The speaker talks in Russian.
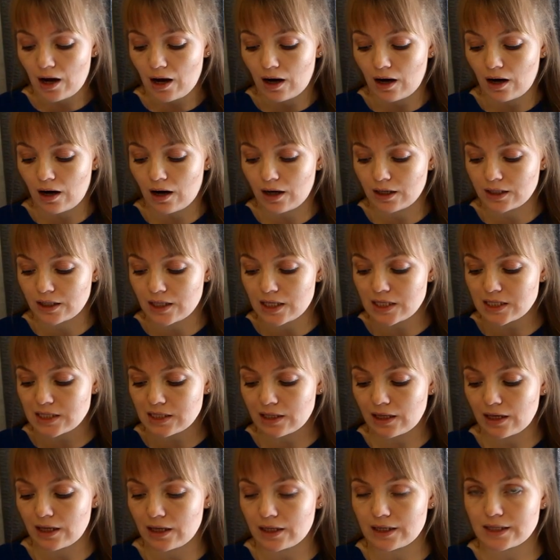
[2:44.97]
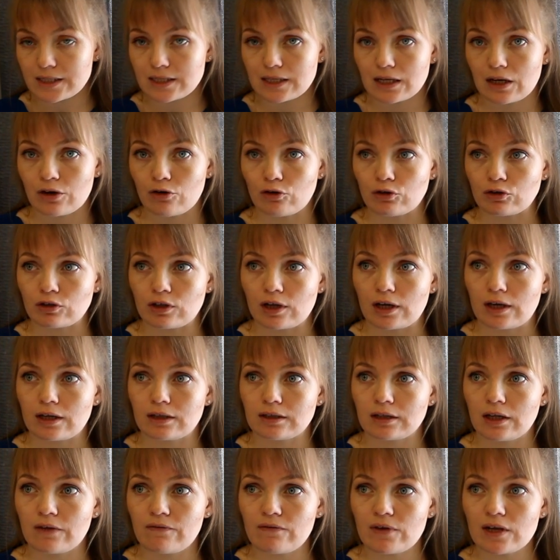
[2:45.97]
А, Кислая или соленая?
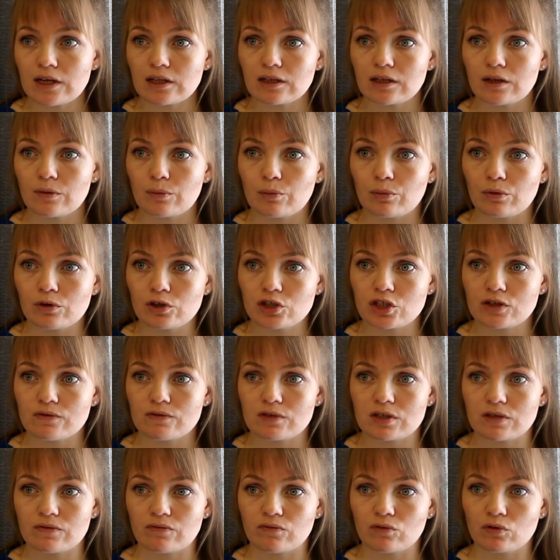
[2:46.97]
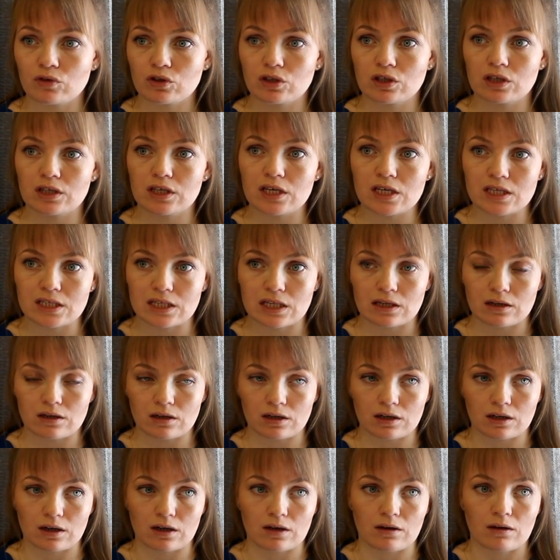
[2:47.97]
Наверное, больше всего
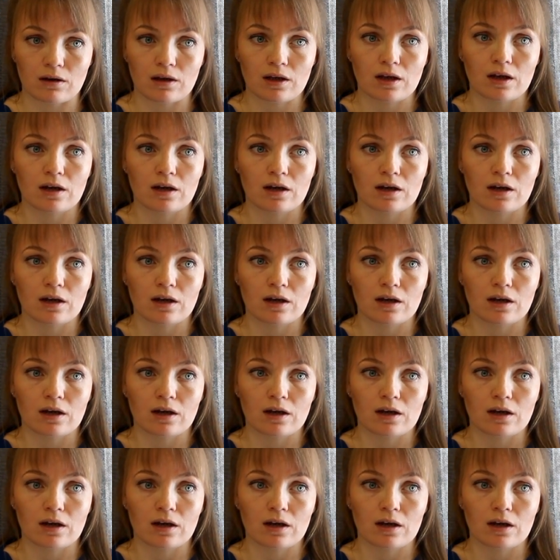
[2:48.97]
кисленькая.